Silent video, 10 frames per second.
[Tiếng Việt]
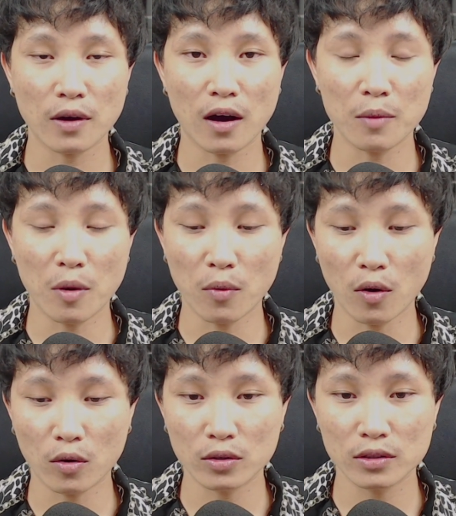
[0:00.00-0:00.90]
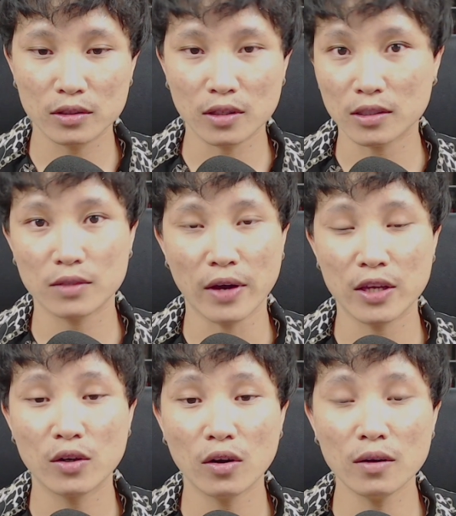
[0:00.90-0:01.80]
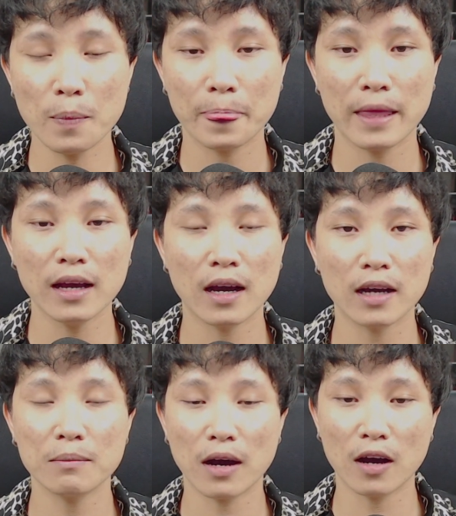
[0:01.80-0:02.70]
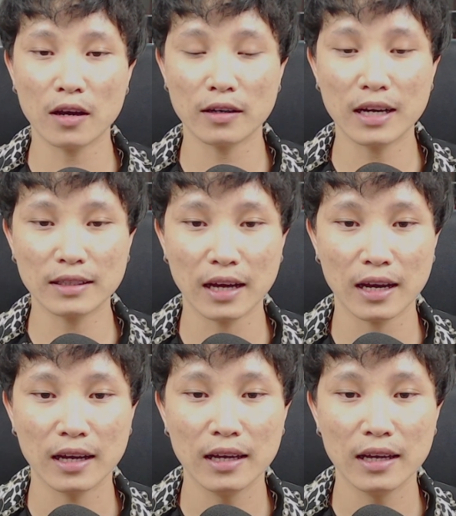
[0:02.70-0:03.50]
oi bong ôn trong spine dốt nè hay bạn oi oi nâng thà